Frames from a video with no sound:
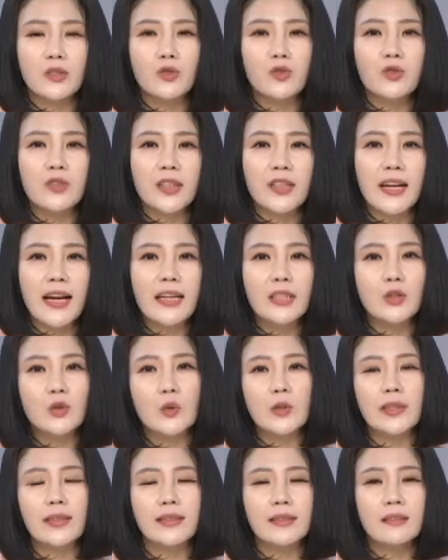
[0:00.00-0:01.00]
주차를 할
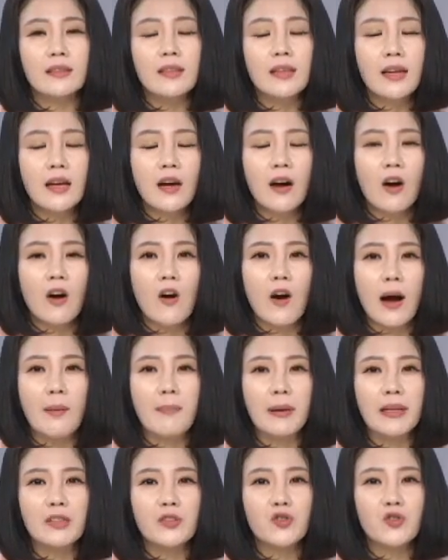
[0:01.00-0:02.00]
수 있는 어,
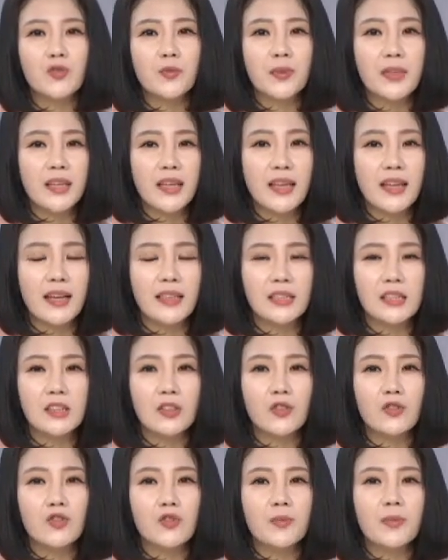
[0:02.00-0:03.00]
아파트 주민이나
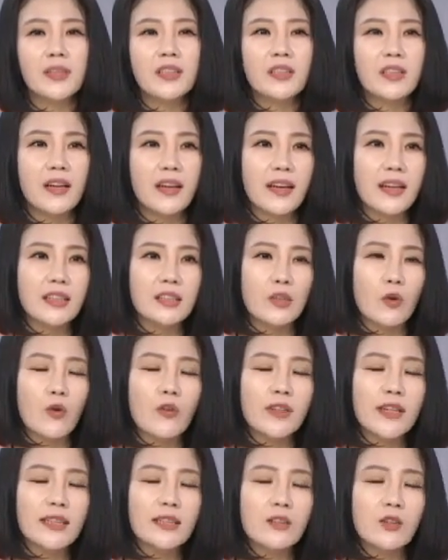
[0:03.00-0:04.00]
지역 주민들에게 이제
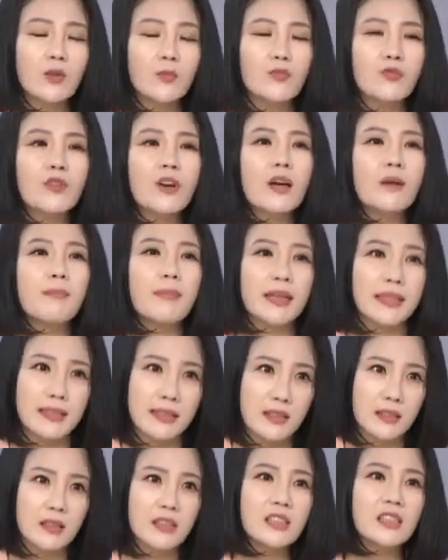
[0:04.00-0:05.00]
원하는 건
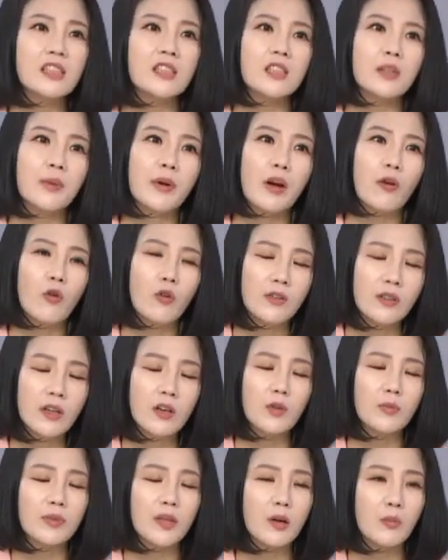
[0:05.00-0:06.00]
블랙박스, CCTV가 그렇죠.
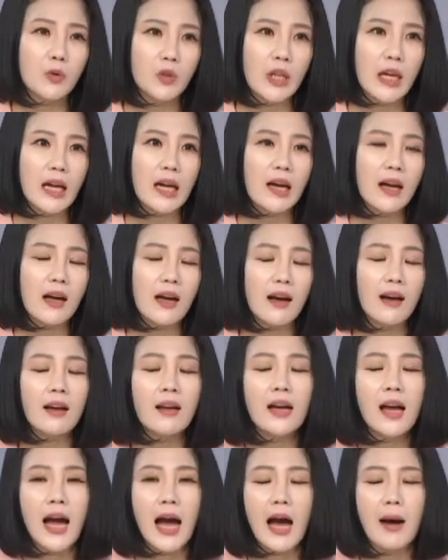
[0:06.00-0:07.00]
워낙 없다 보니까
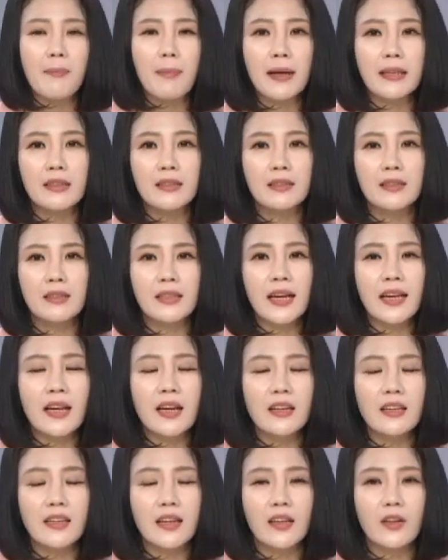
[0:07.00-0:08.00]
아파트
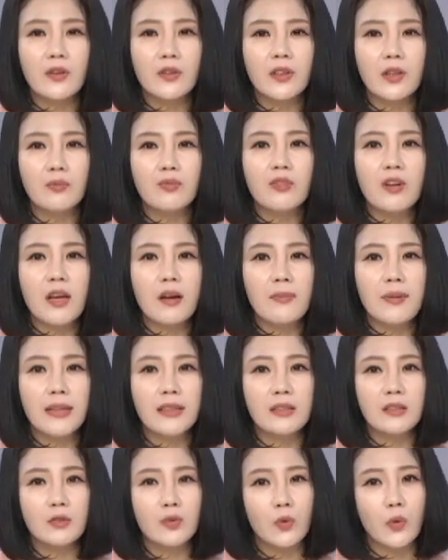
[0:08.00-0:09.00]
차량이나 이런 데
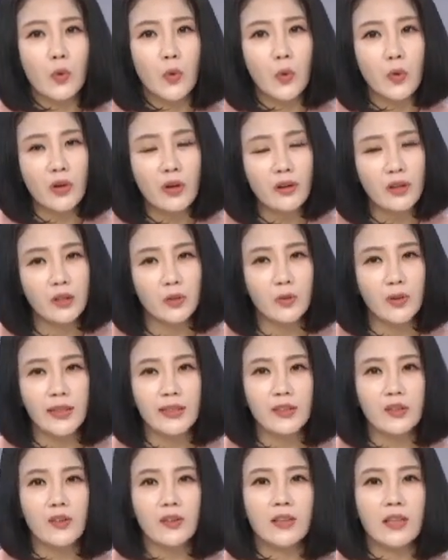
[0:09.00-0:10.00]
블랙박스로 혹여라도
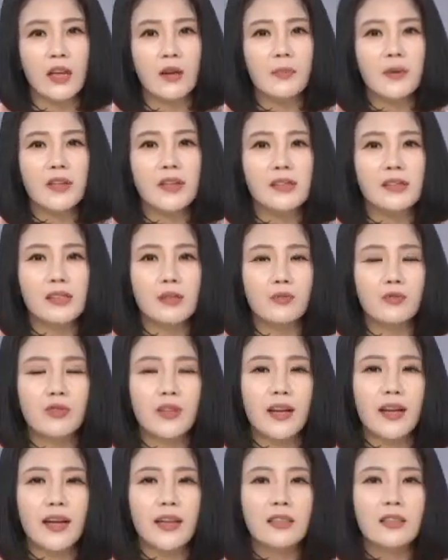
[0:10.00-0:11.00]
단서가 되면 이제
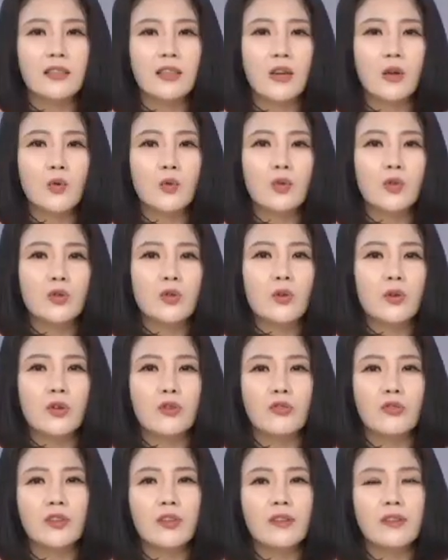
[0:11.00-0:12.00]
부탁하는 내용들도
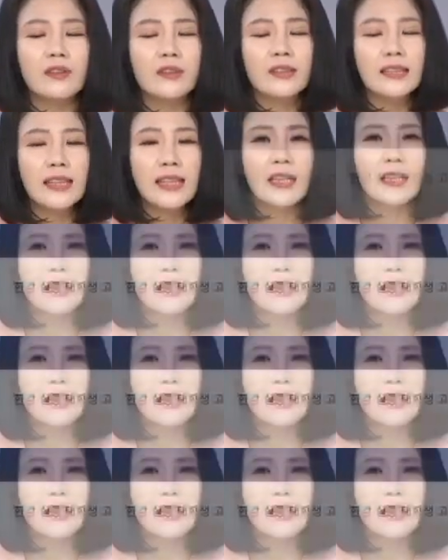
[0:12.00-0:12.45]
있고요. 네.